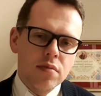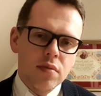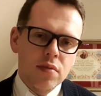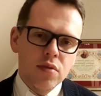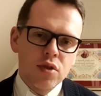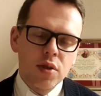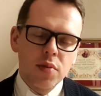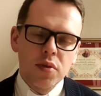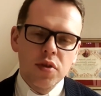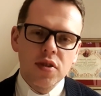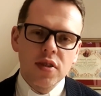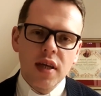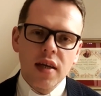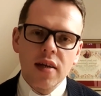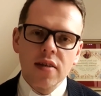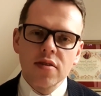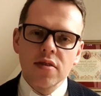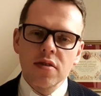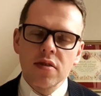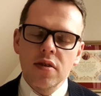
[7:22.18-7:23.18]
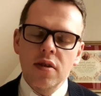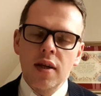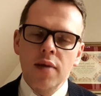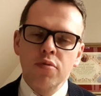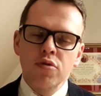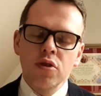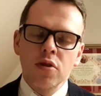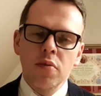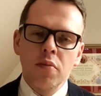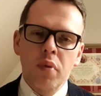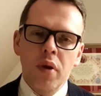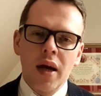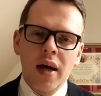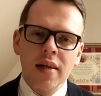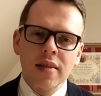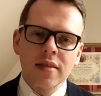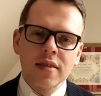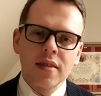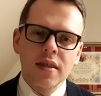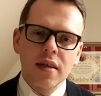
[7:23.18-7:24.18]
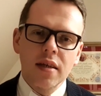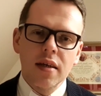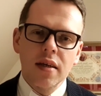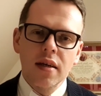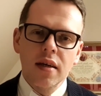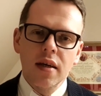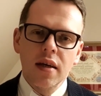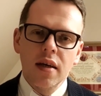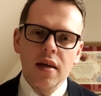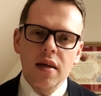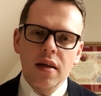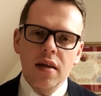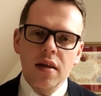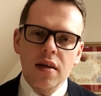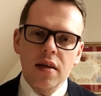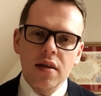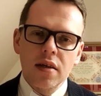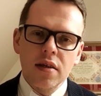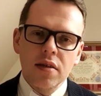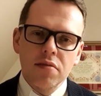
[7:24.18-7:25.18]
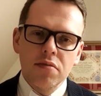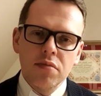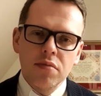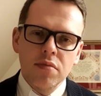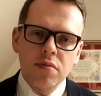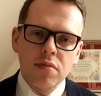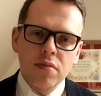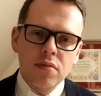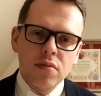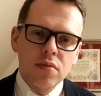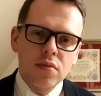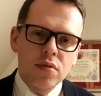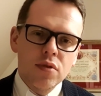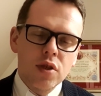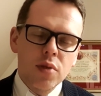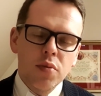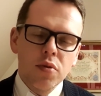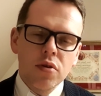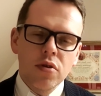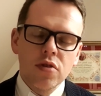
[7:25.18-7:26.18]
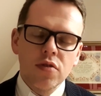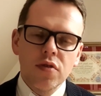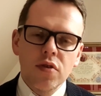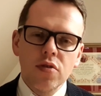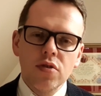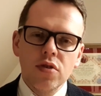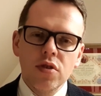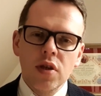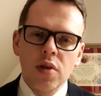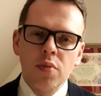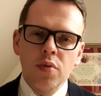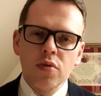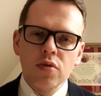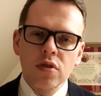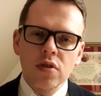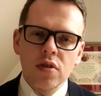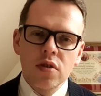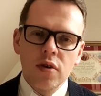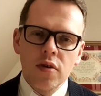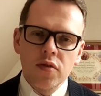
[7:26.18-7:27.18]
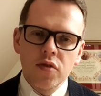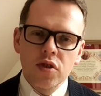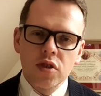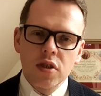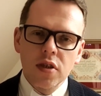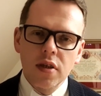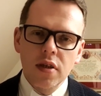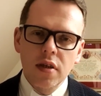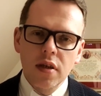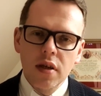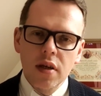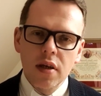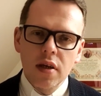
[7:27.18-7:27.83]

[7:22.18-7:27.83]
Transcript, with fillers: żebyś znalazł lepszą pracę, e, żeby ktoś w rodzinie był zdrowszy?